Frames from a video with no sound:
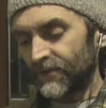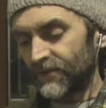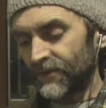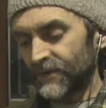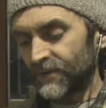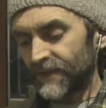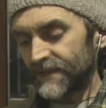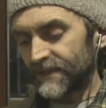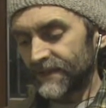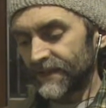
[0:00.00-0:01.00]
Von den
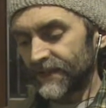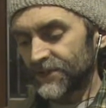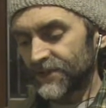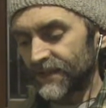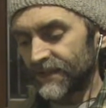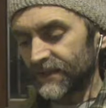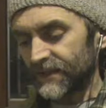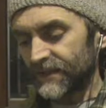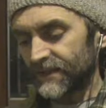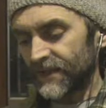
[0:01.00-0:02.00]
meisten Gegenständen
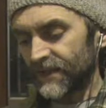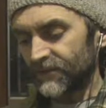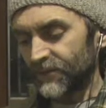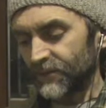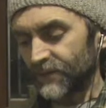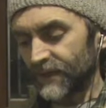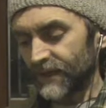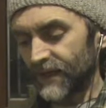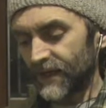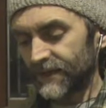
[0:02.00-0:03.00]
in seiner Wohnung
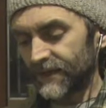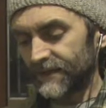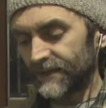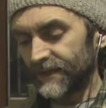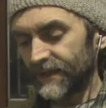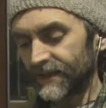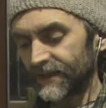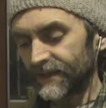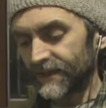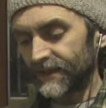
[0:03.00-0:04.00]
hat er sich
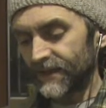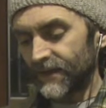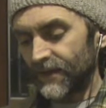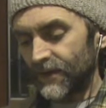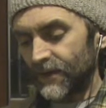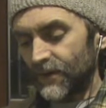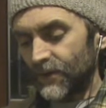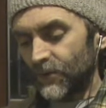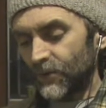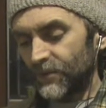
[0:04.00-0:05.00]
getrennt,
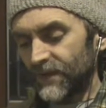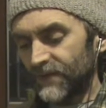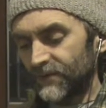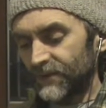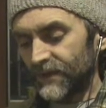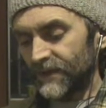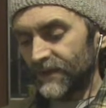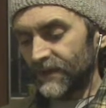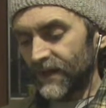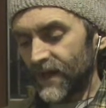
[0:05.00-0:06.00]
um nicht von
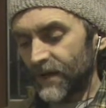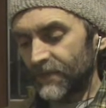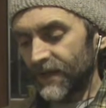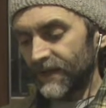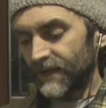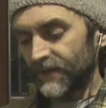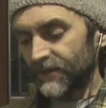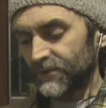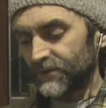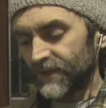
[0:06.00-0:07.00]
ihnen abhängig
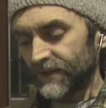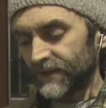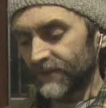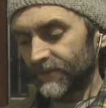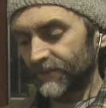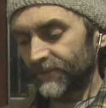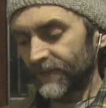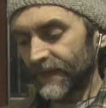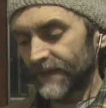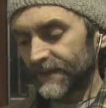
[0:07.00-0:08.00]
zu werden.
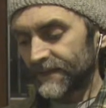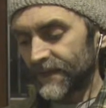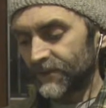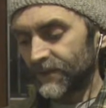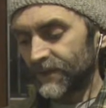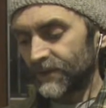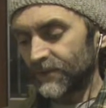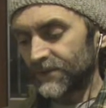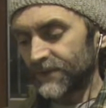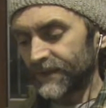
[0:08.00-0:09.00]
Zeitungen,
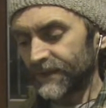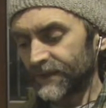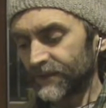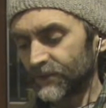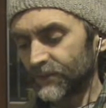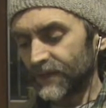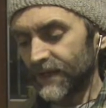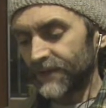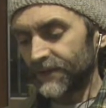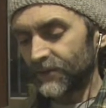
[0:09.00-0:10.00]
Illustrierte und
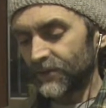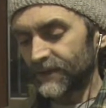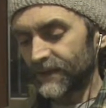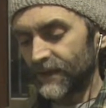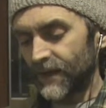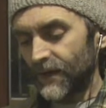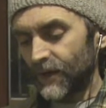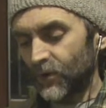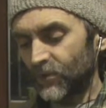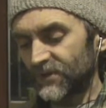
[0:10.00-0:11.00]
alte Ordner
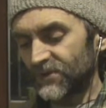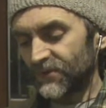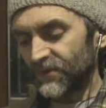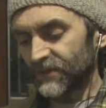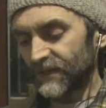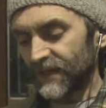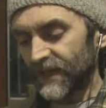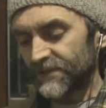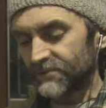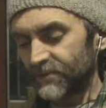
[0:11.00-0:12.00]
kommen sofort in
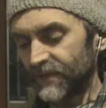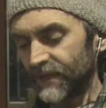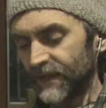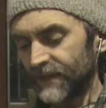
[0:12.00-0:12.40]
Altpapier,